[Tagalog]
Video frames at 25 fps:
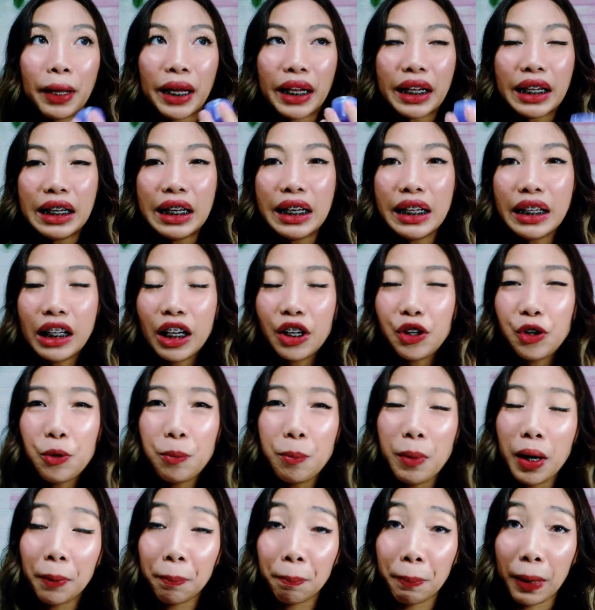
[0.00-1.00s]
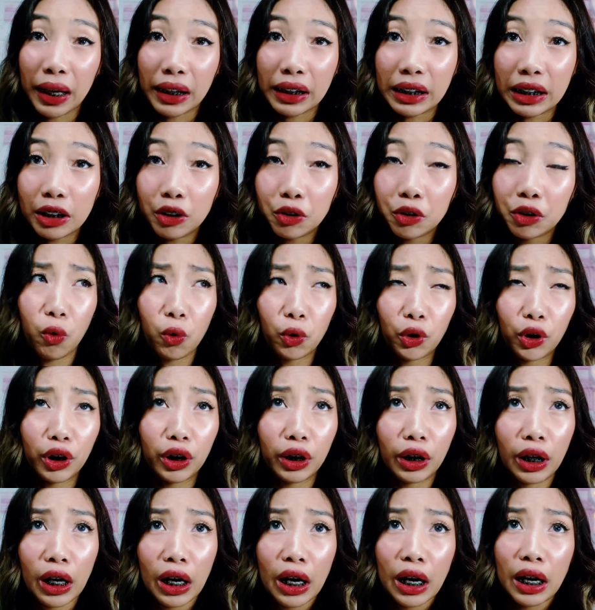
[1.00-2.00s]
Mahilig kayo magpahilo
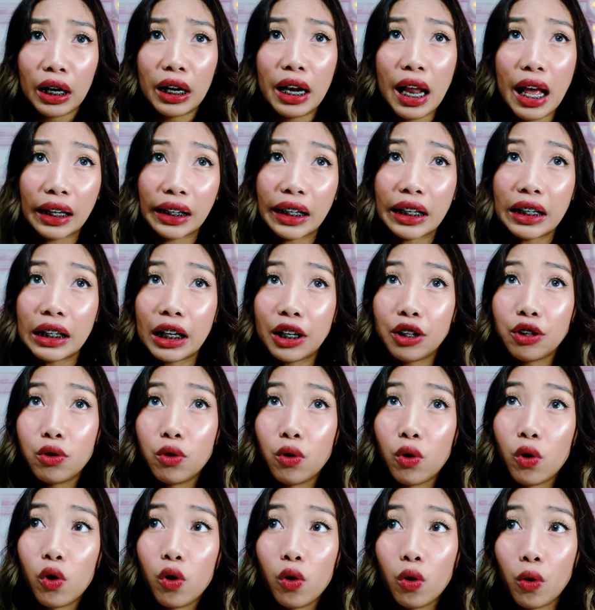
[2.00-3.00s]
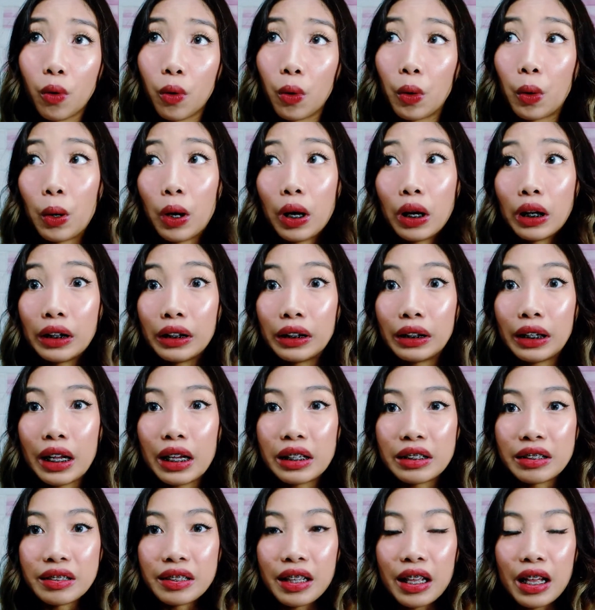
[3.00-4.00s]
or lagi kayong
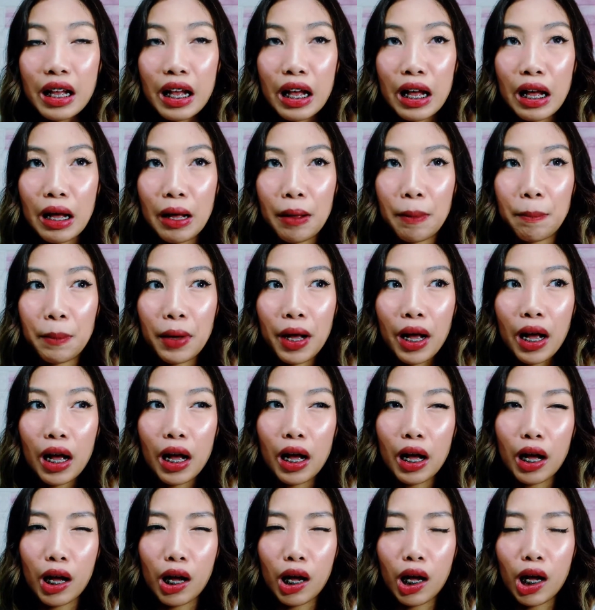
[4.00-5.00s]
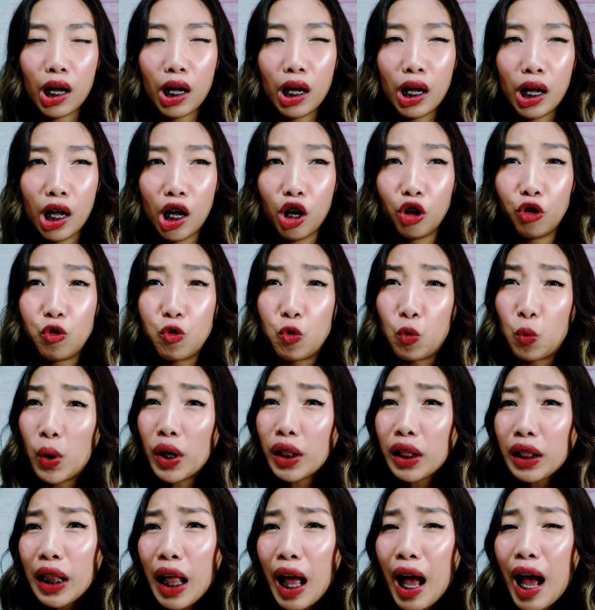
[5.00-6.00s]
nasa mga
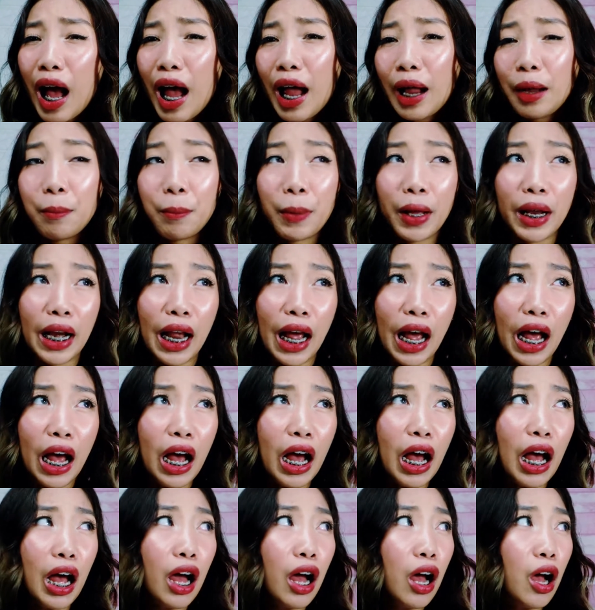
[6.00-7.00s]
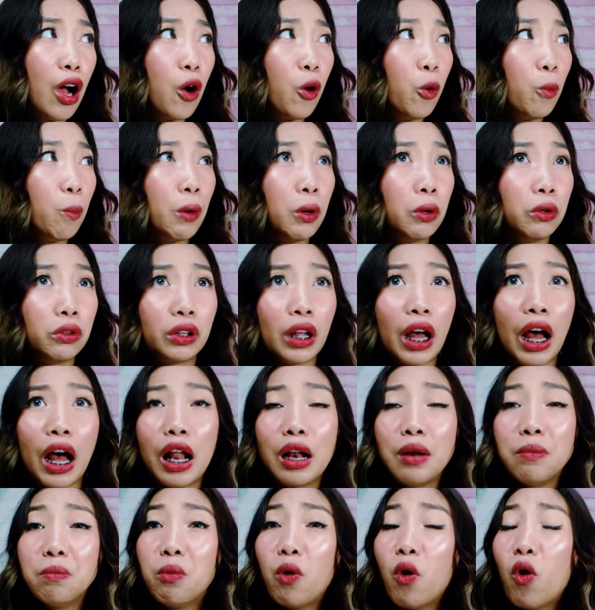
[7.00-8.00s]
Nuwatay, Banahaw, Mount
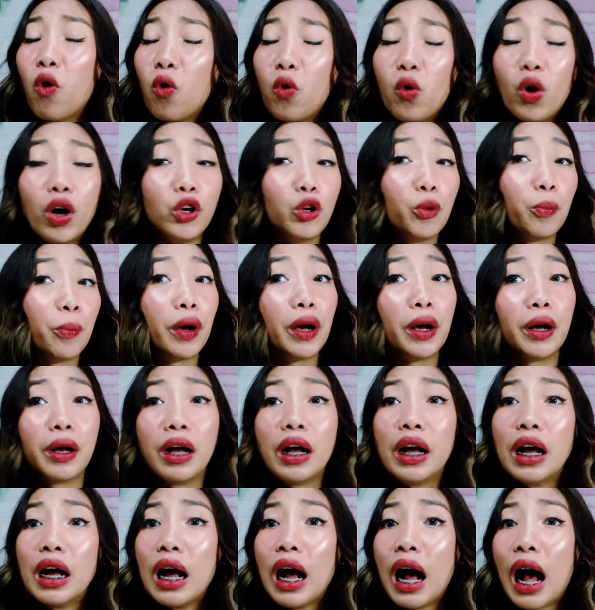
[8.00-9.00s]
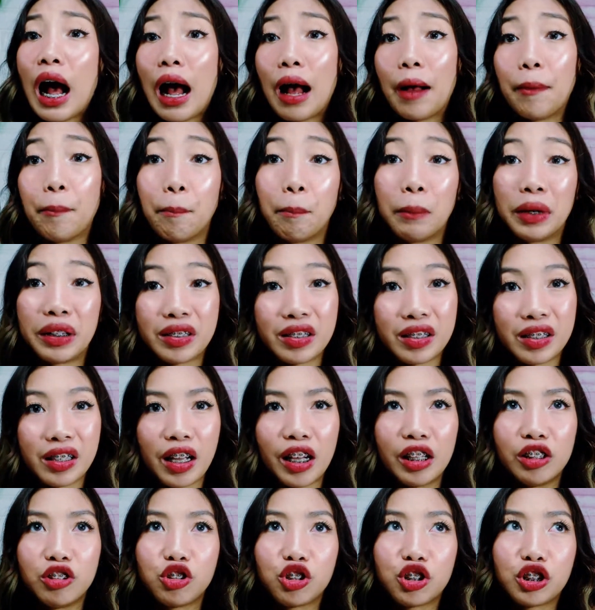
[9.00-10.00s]
Albo, kung ano pang um,
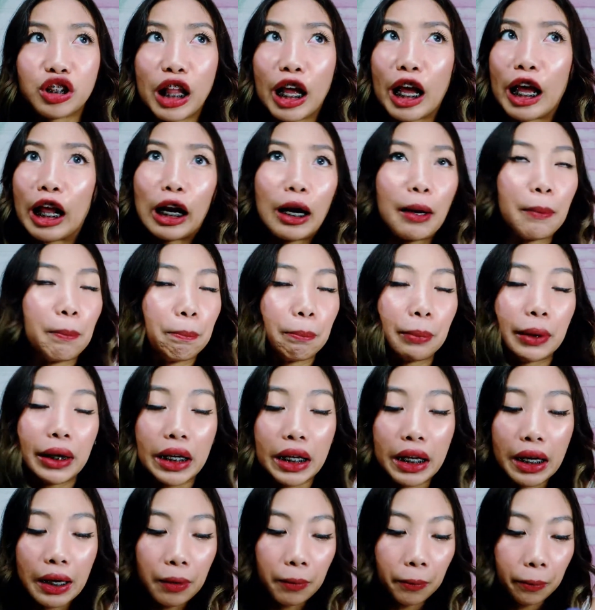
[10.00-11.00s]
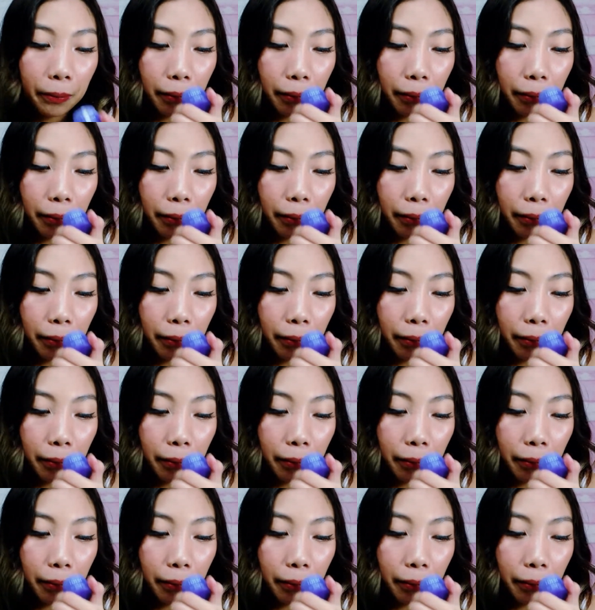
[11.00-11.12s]
massage therapy.